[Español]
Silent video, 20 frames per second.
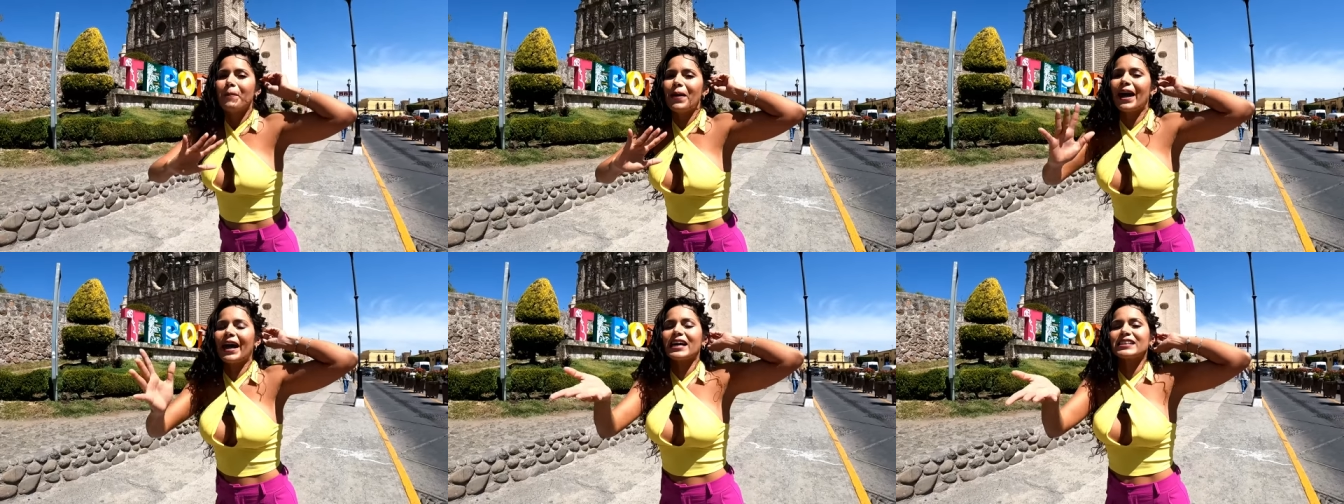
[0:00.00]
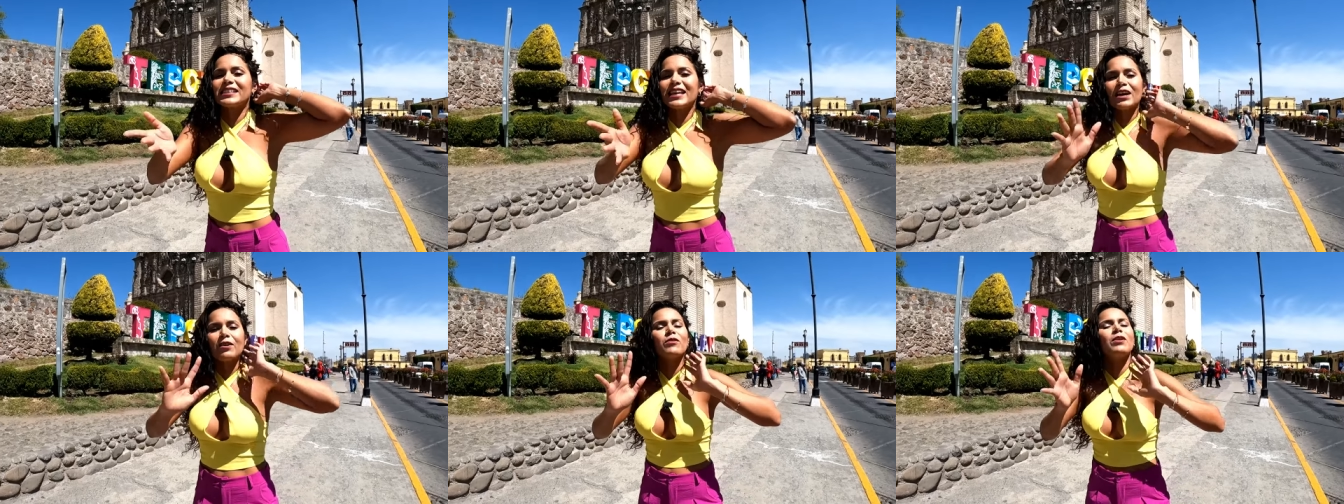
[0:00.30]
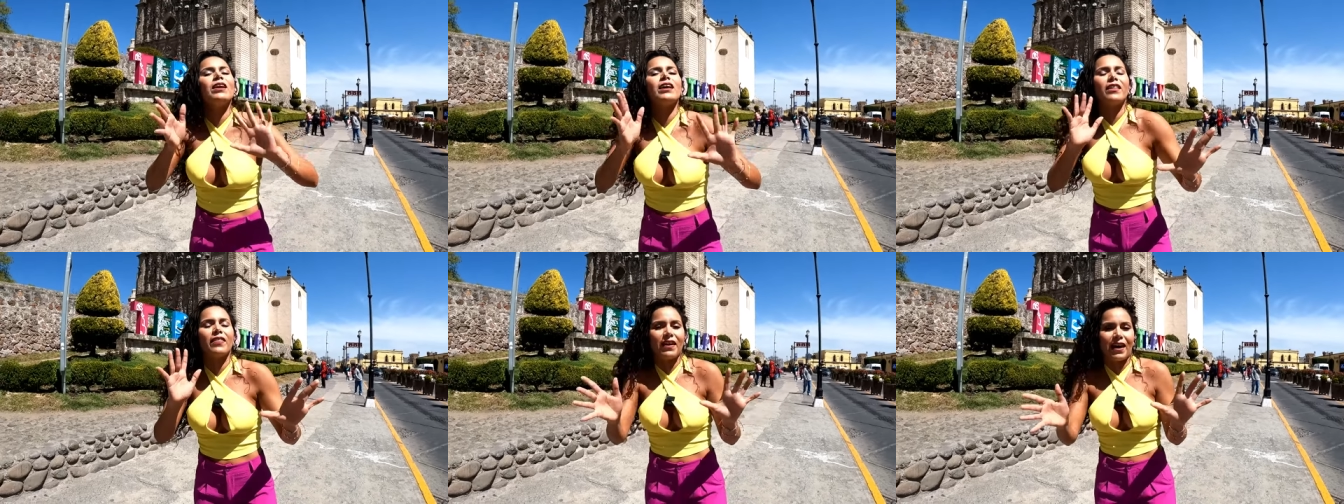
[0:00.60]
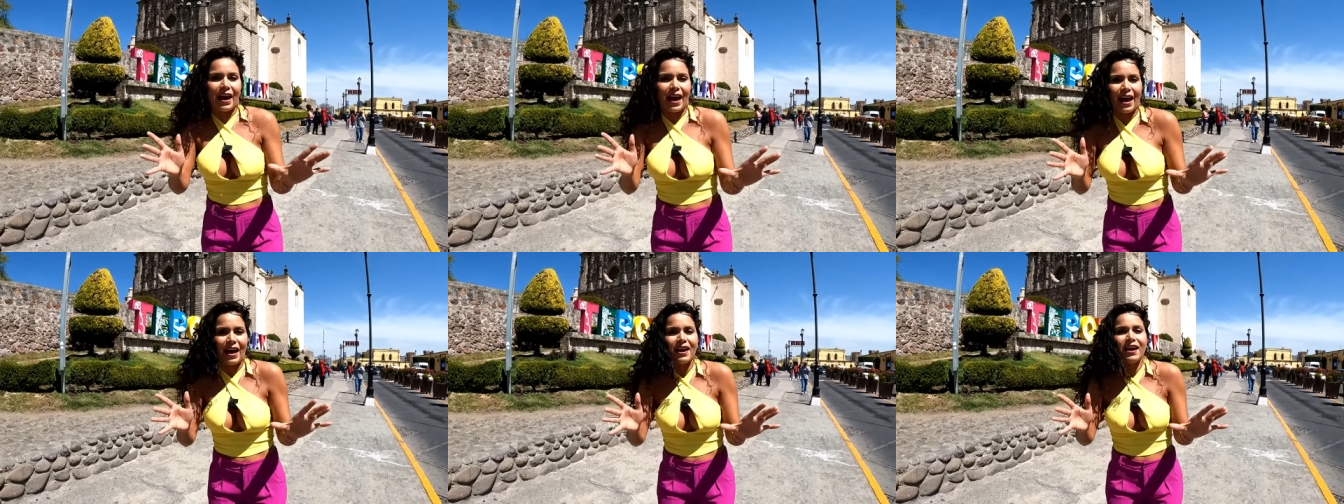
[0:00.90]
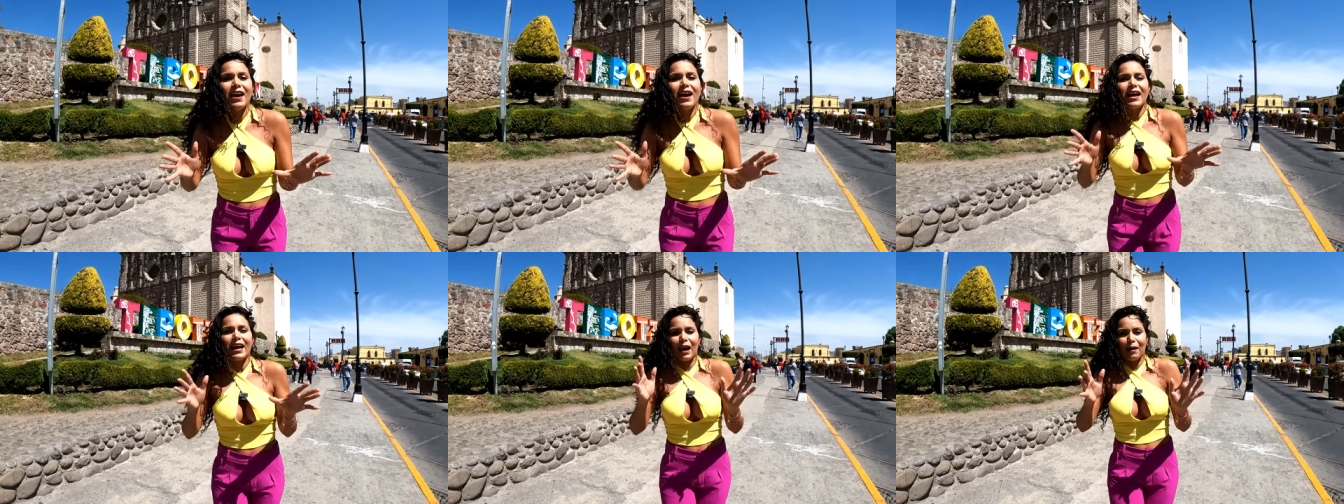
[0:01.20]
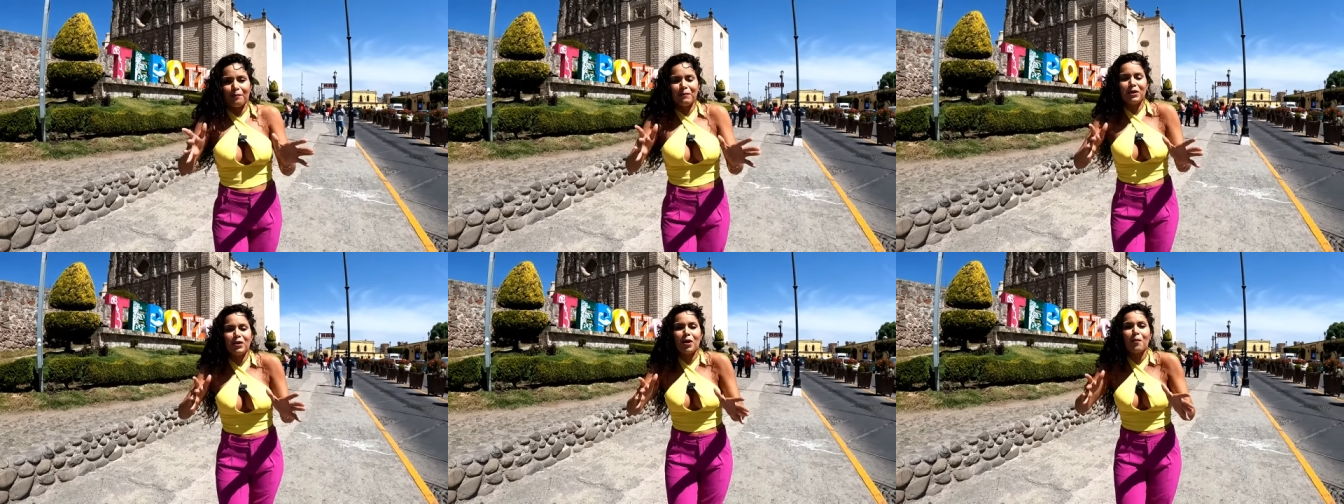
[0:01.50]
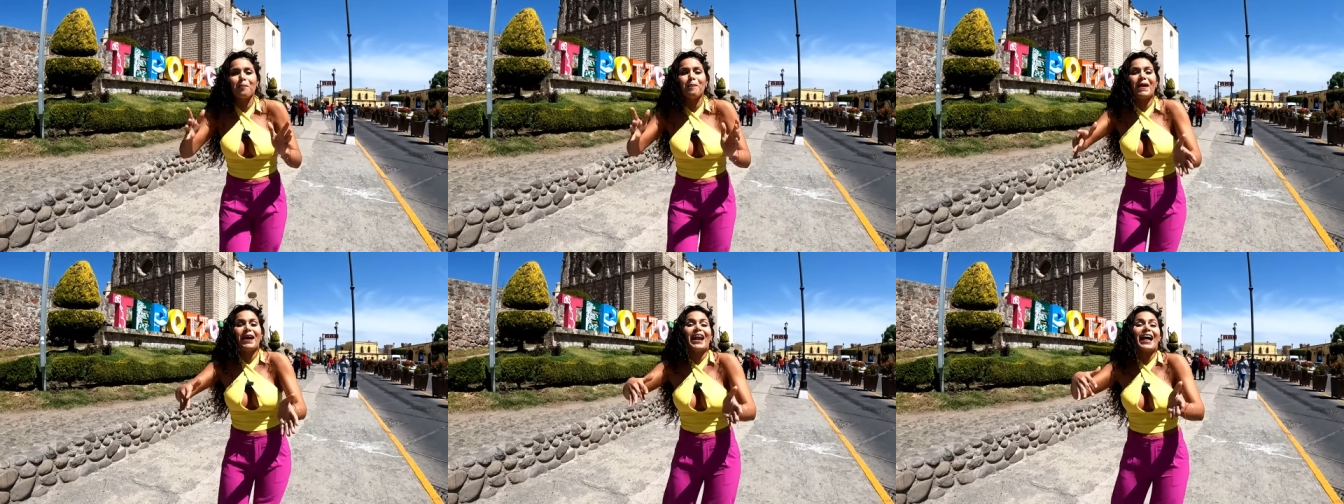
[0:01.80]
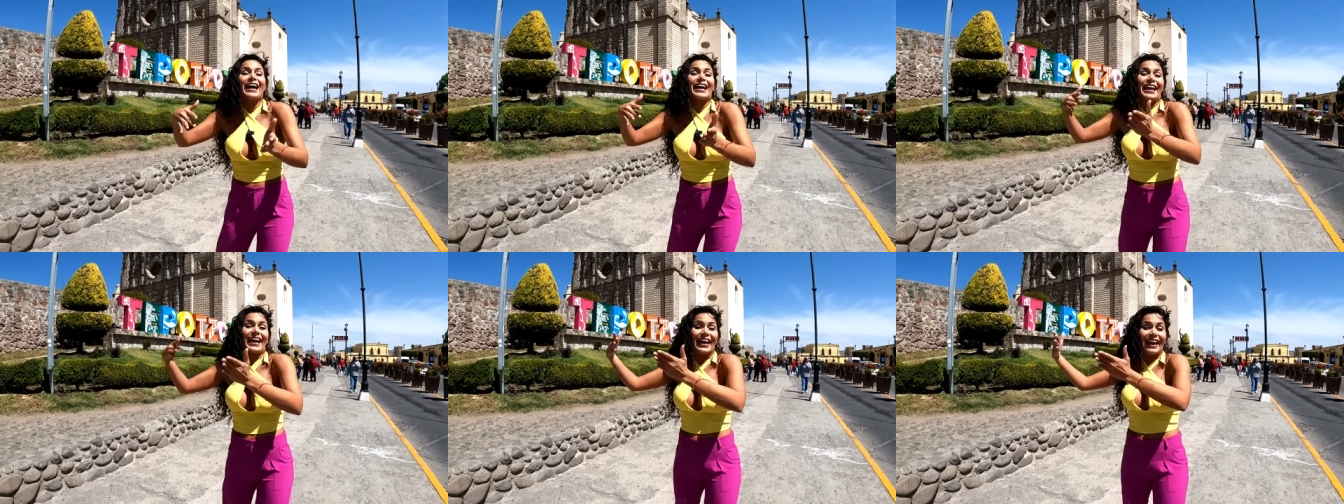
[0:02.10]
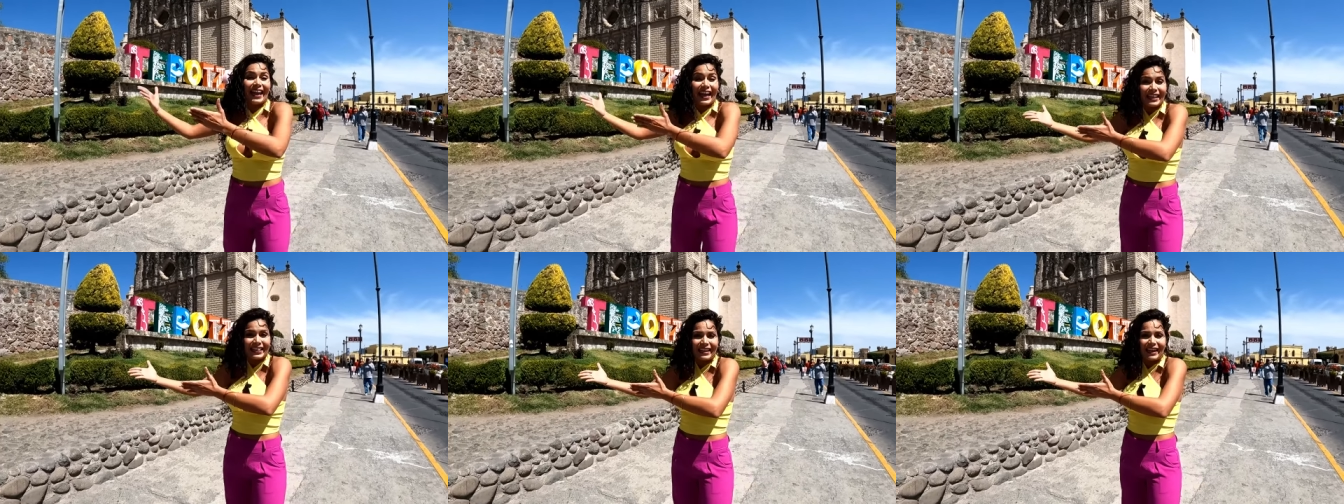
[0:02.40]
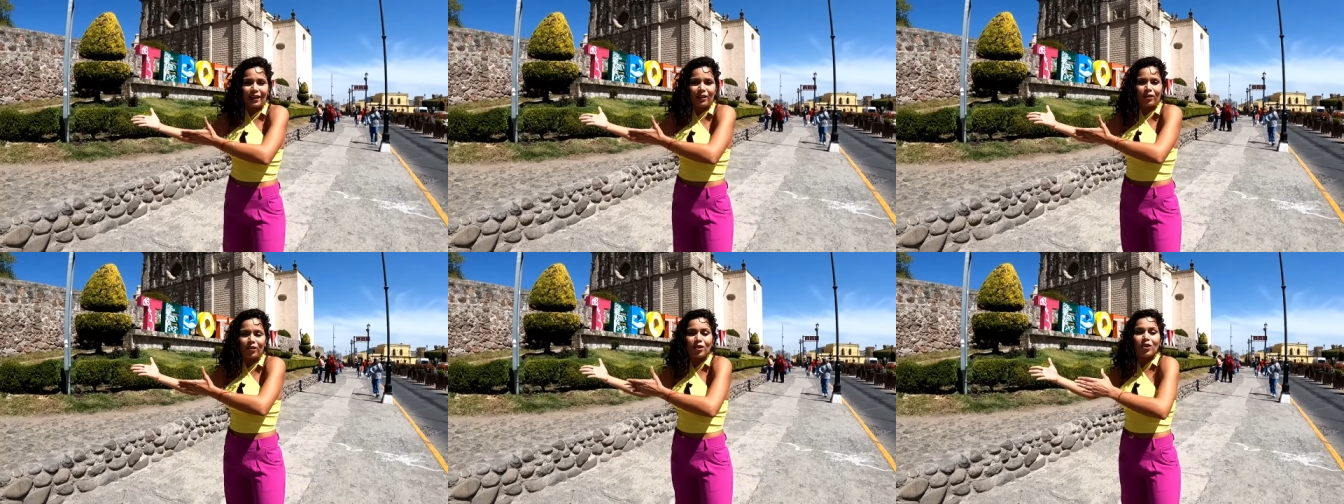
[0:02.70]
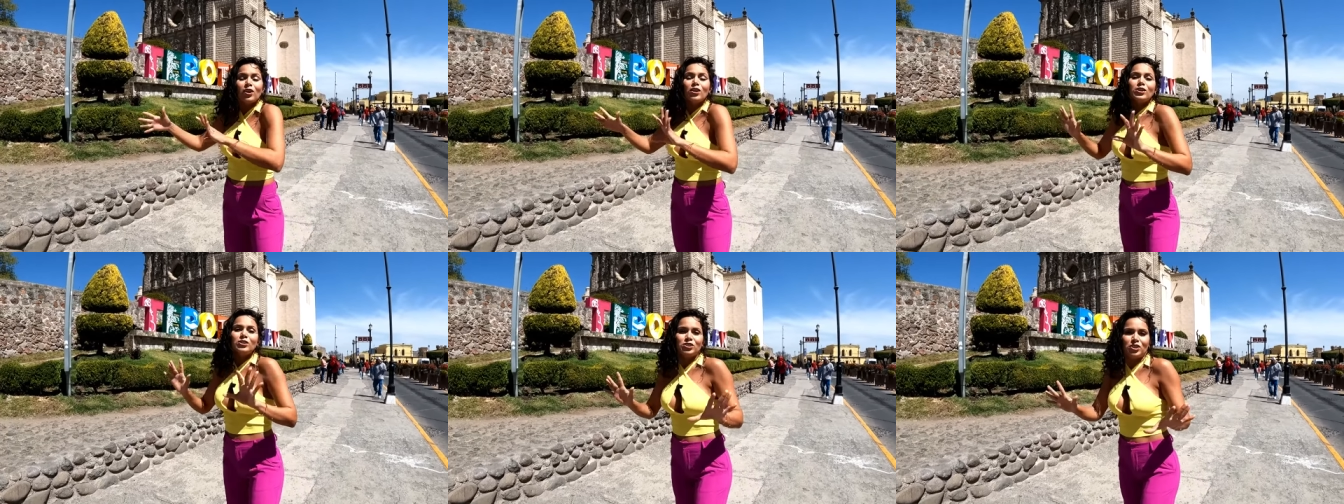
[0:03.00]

Para que se den una idea, camino para Querétaro,